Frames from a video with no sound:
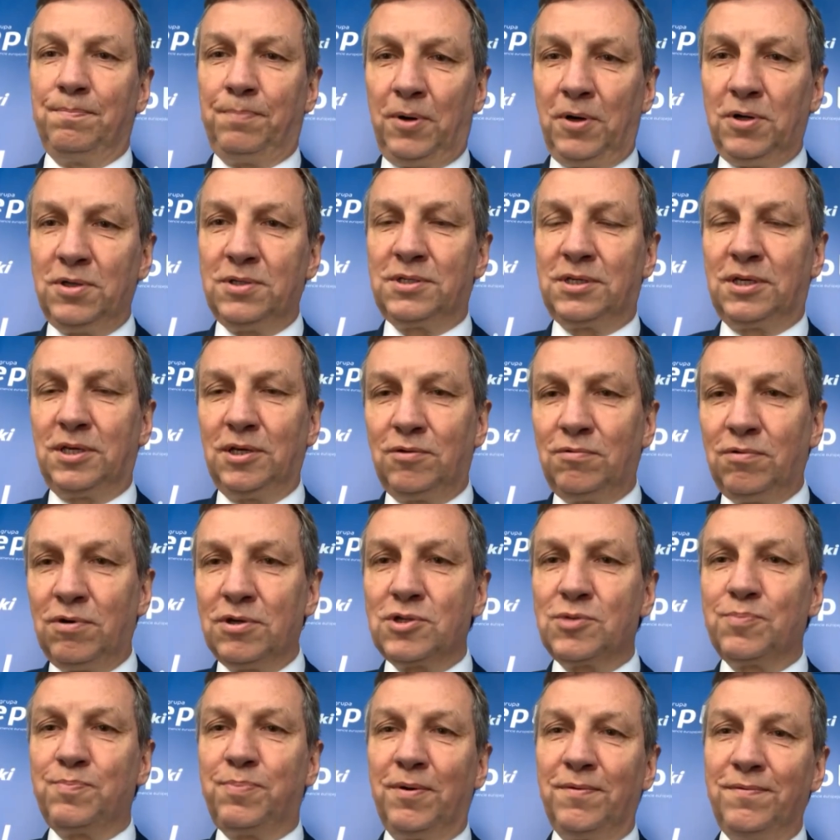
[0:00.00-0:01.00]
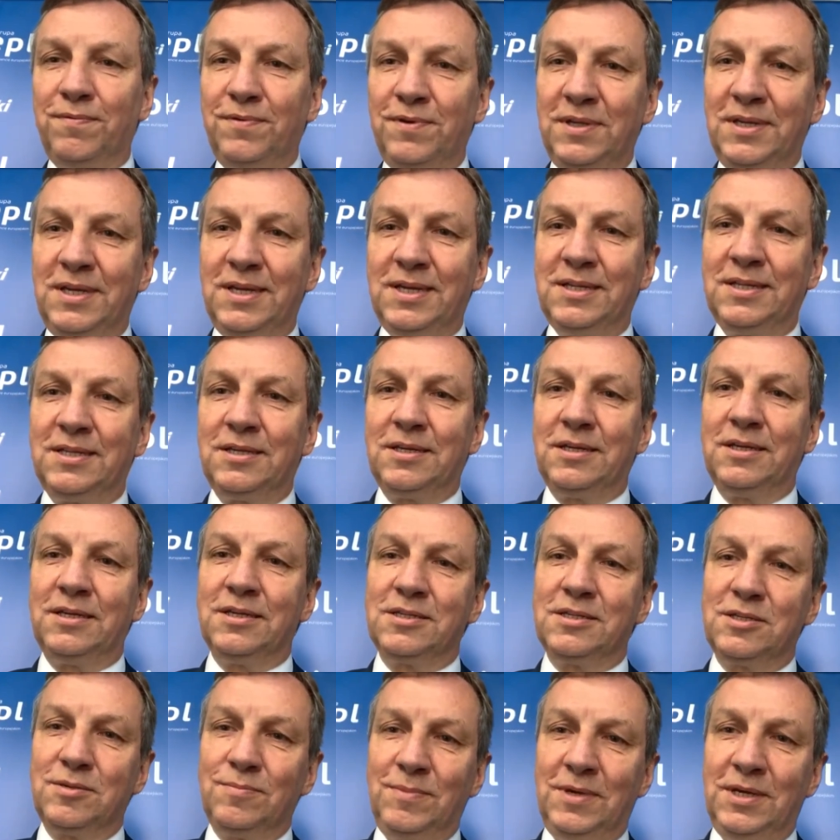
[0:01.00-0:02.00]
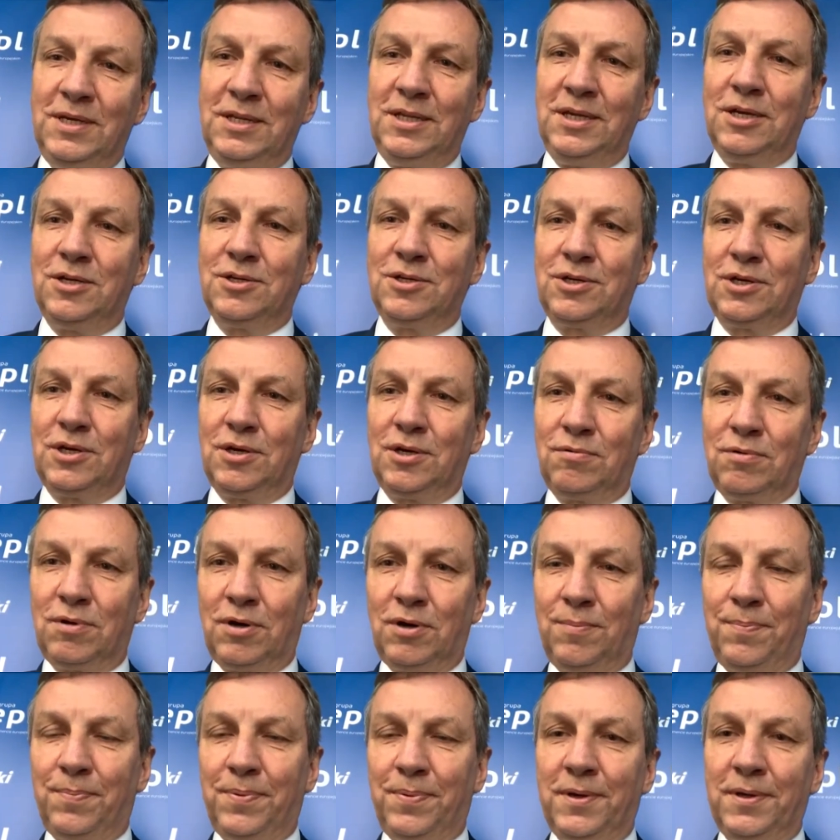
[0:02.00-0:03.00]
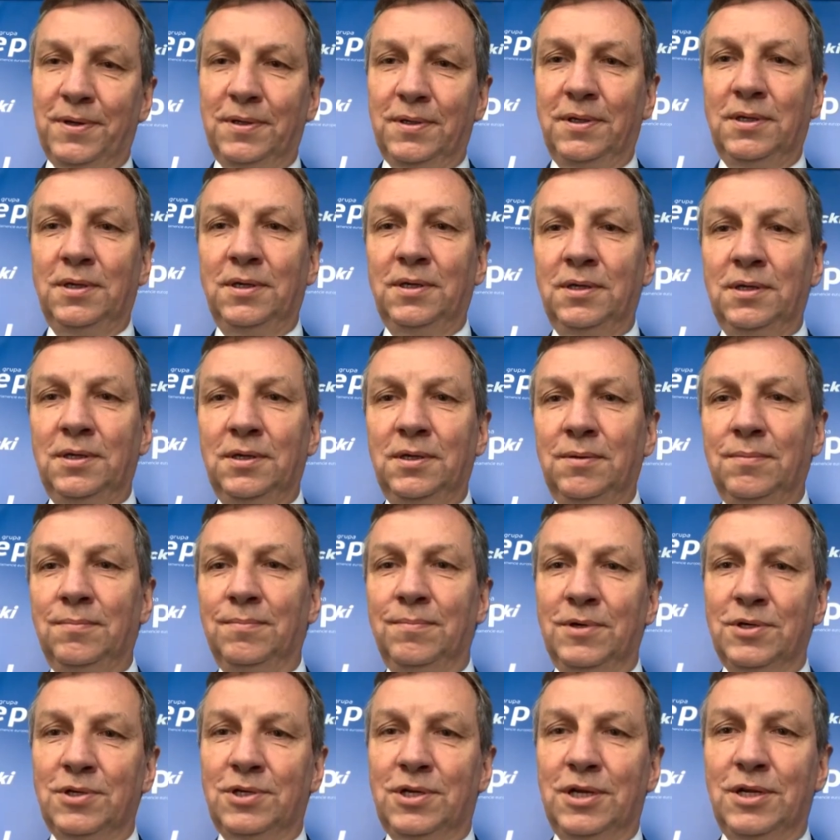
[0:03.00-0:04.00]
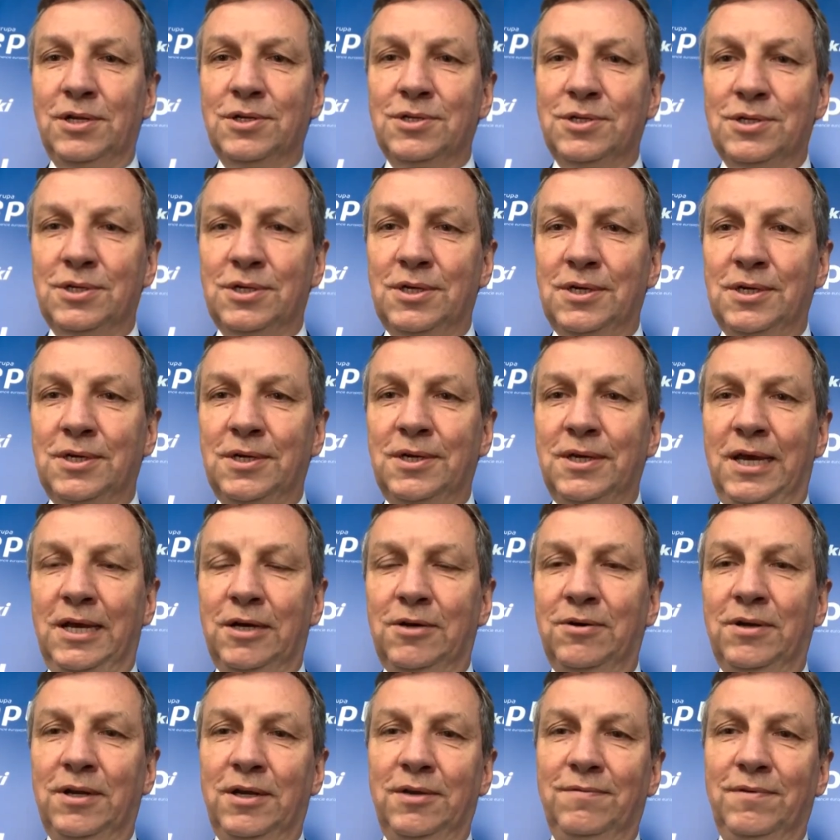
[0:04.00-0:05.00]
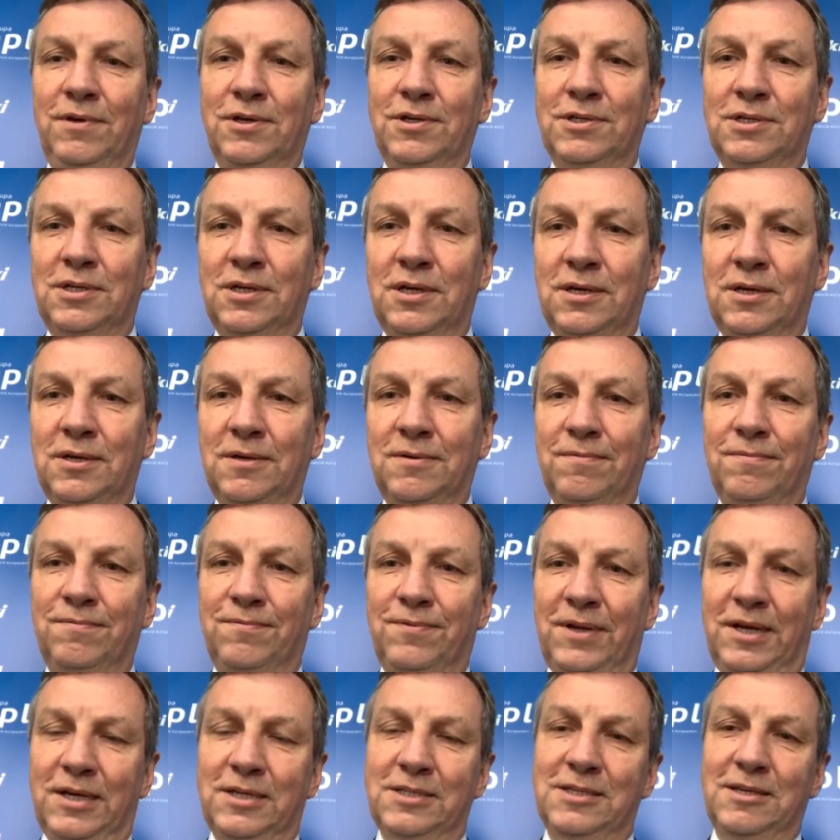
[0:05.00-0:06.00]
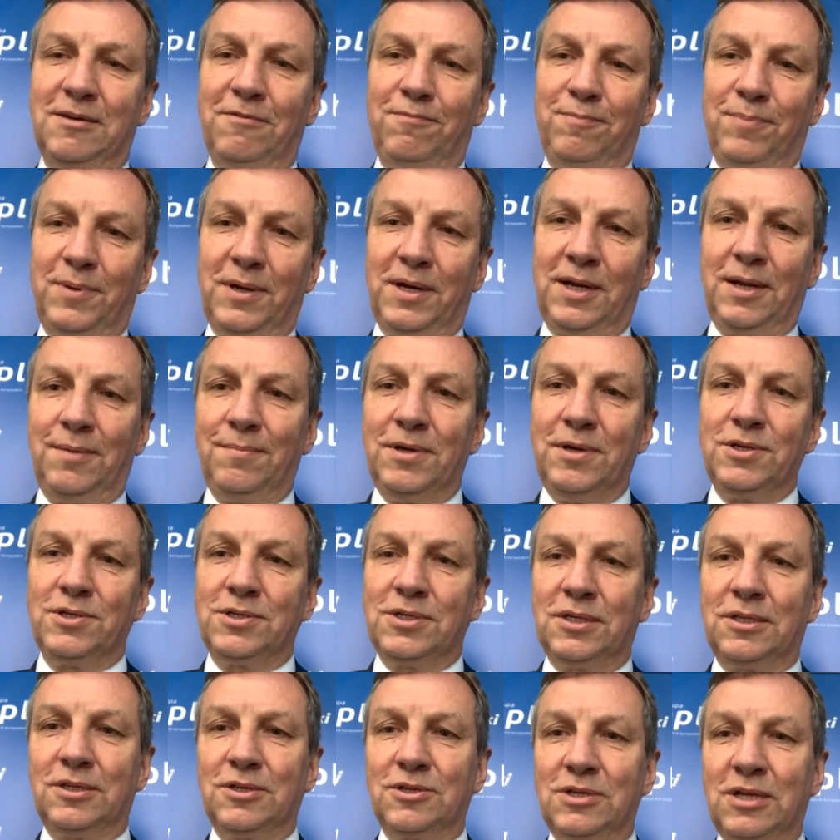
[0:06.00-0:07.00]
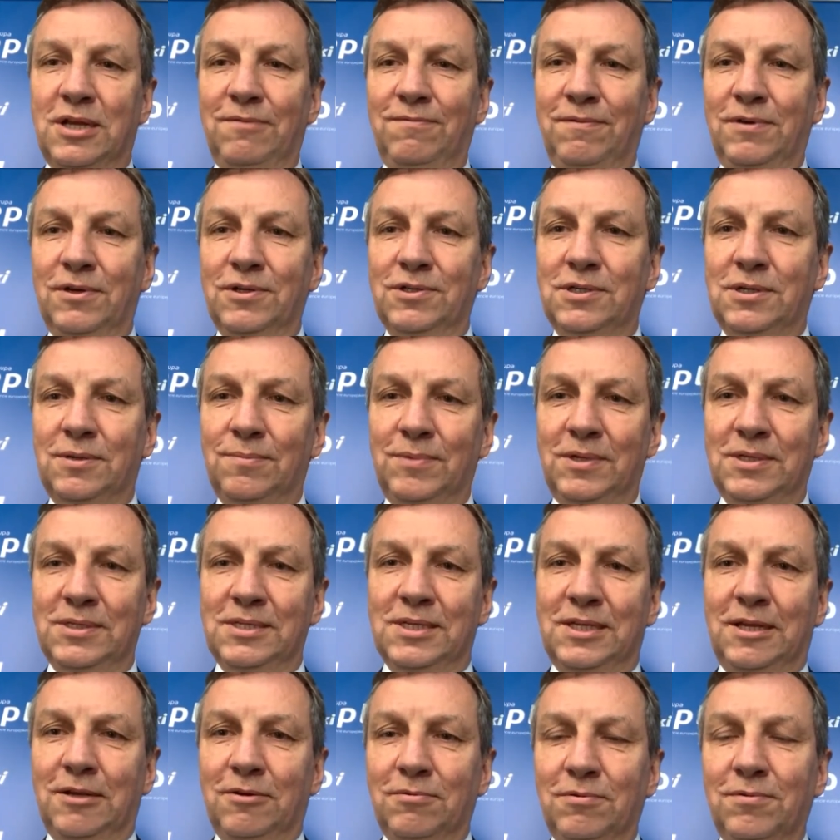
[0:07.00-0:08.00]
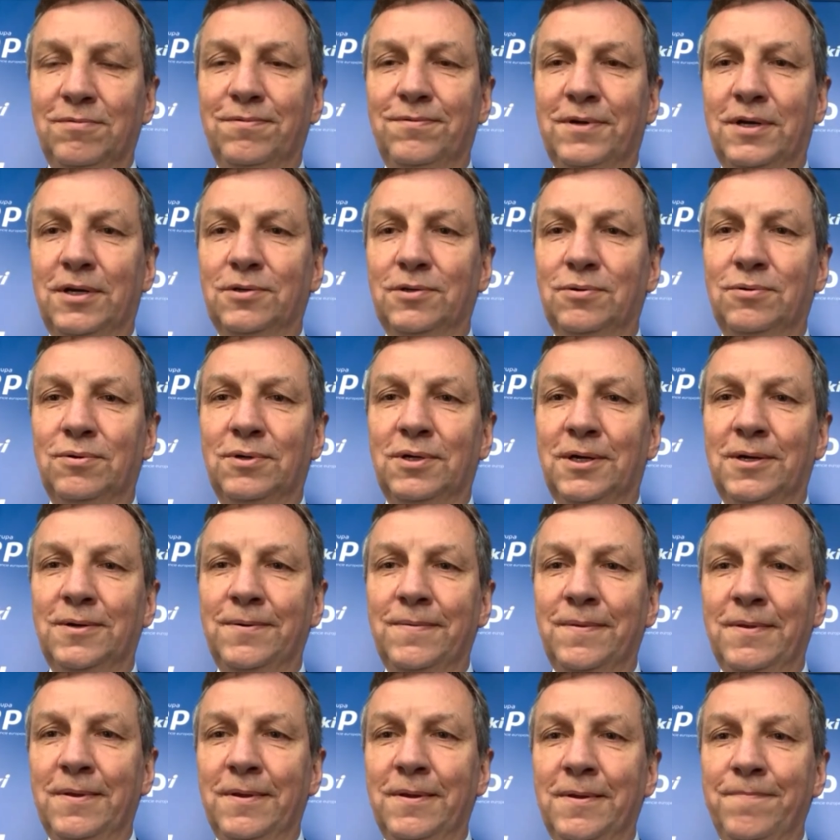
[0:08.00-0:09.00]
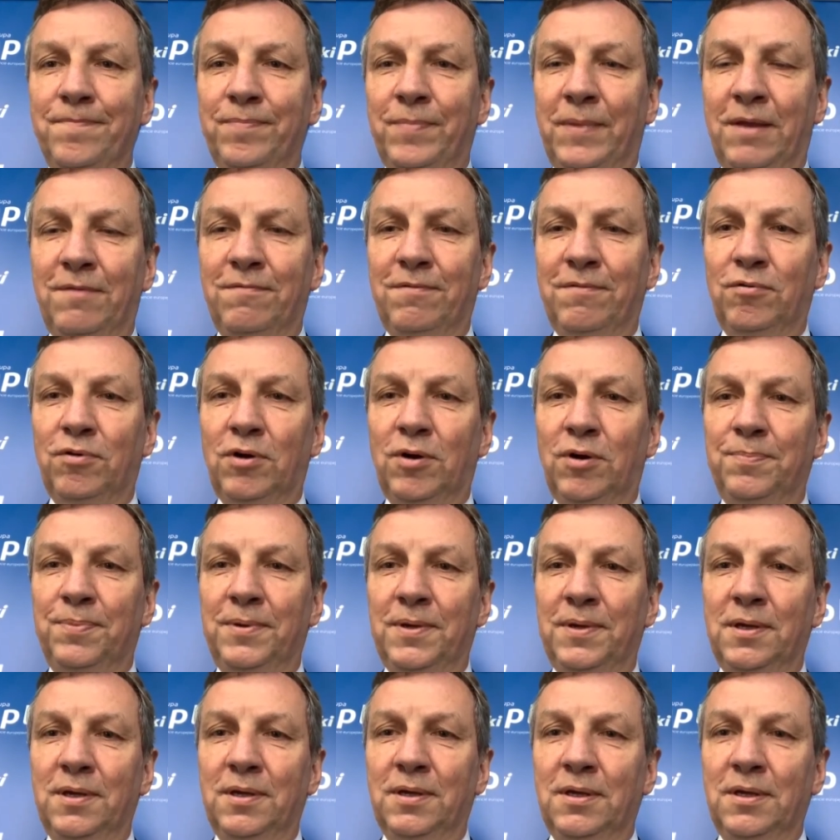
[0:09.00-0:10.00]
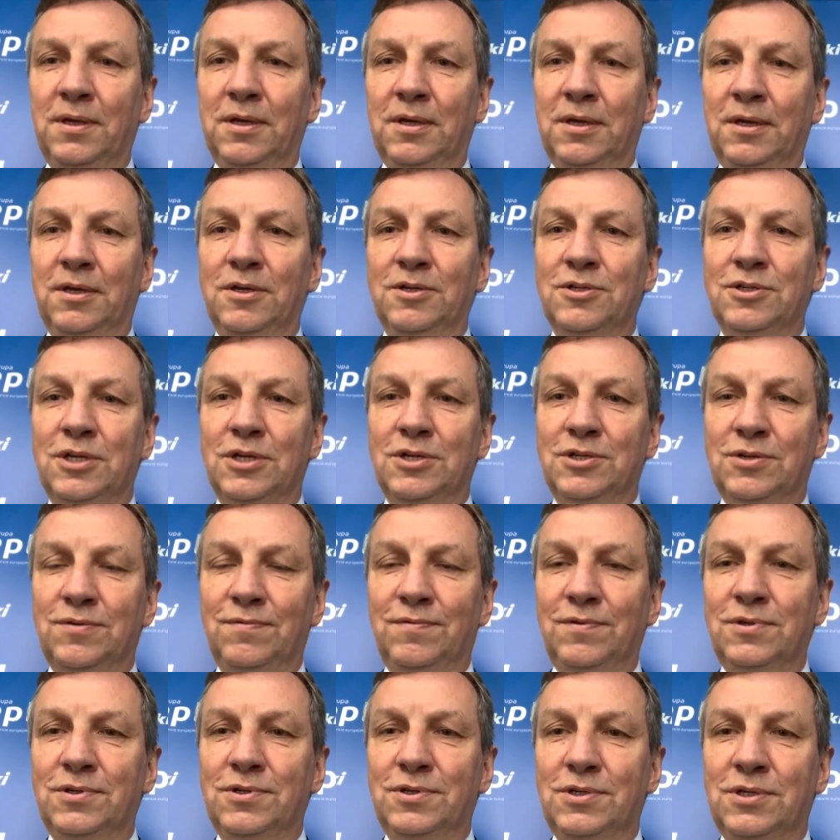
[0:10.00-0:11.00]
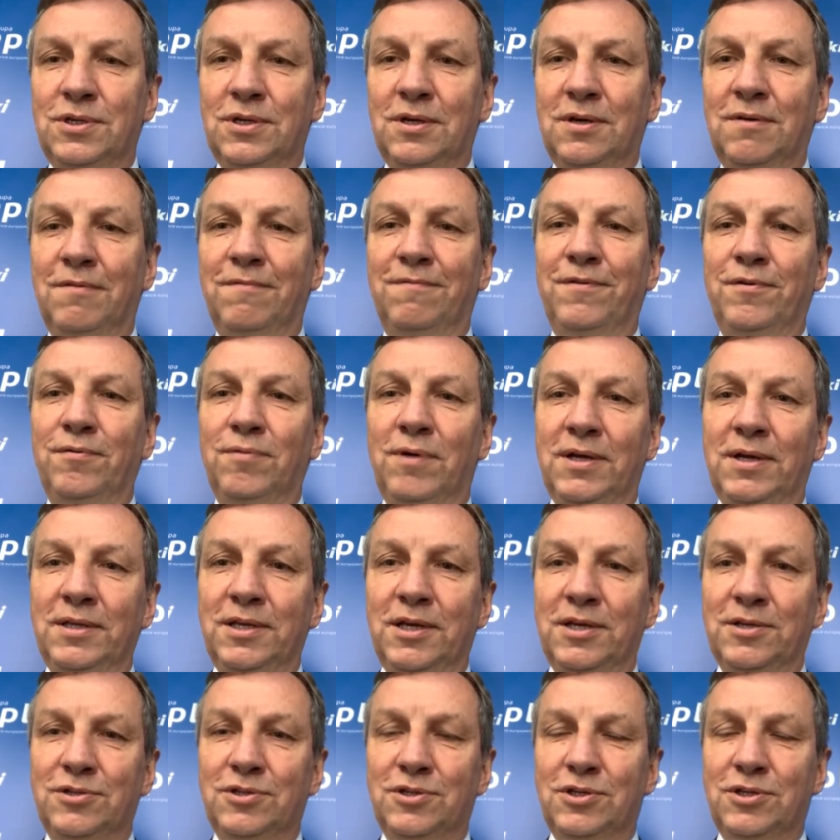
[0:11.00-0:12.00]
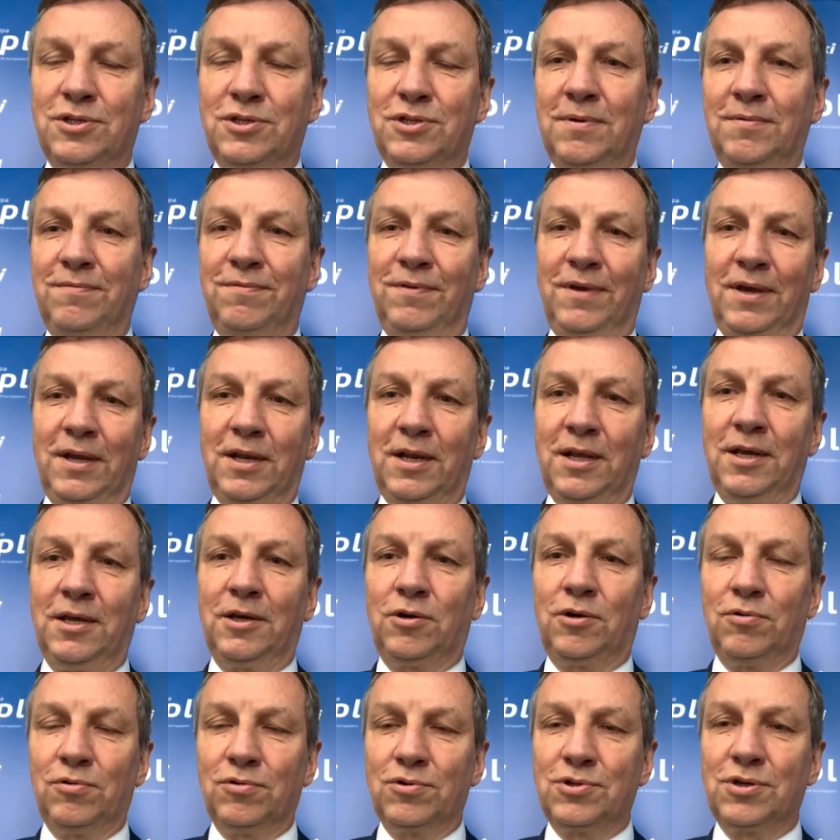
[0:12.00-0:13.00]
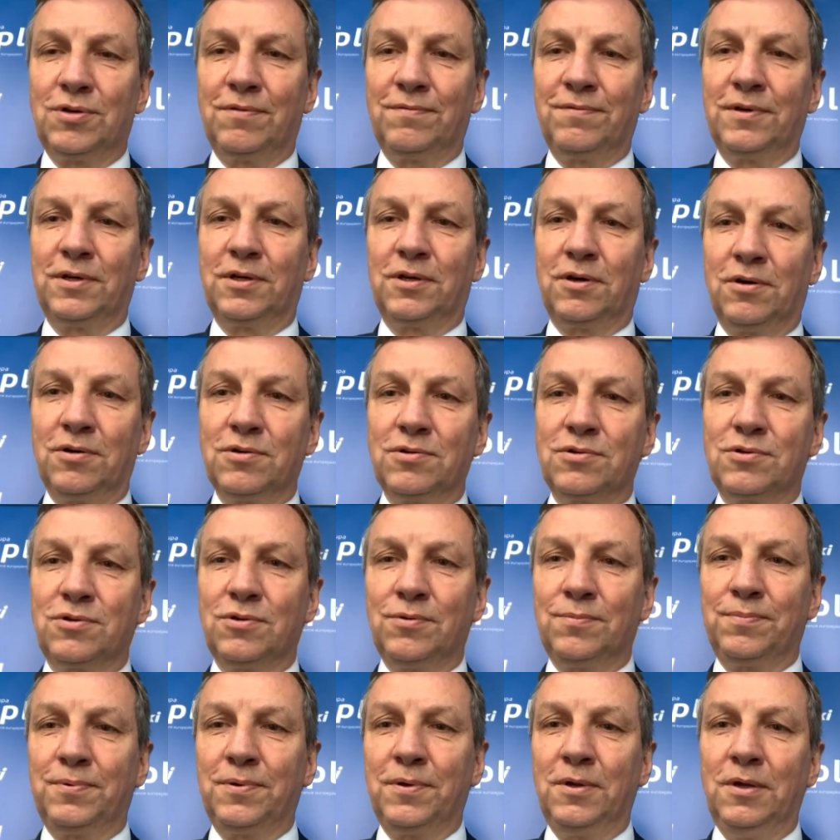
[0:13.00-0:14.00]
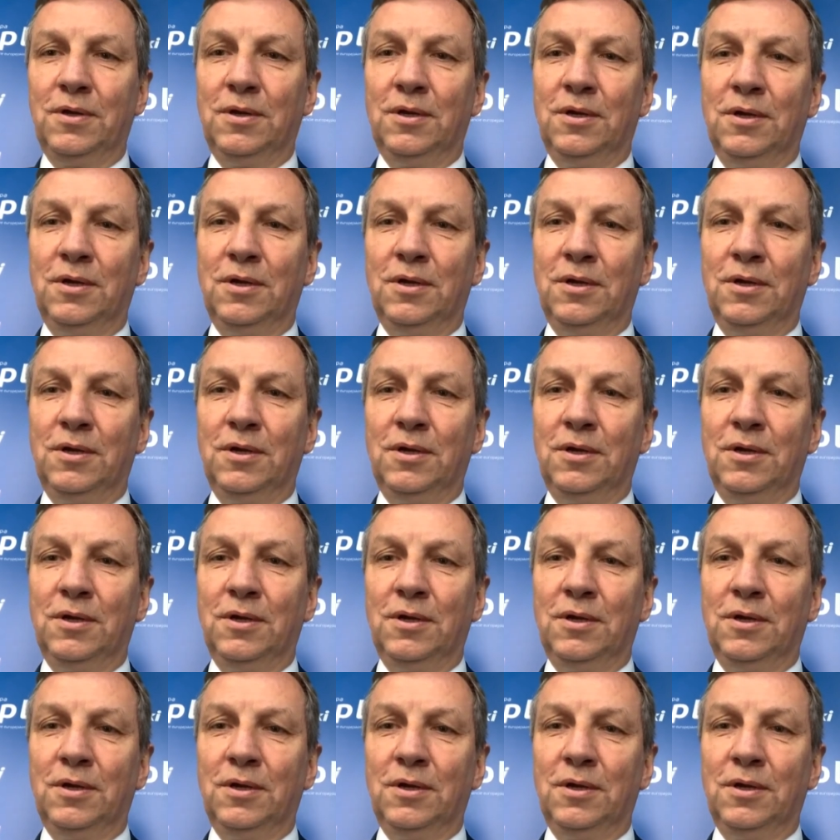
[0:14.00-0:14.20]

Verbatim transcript: polski głos powinien zmieniać Europę. I myślę, że jako największa frakcja w parlamencie, też największa międzynarodówka, która w Europie rzeczywiście wyłania z siebie wiele kluczowych osób,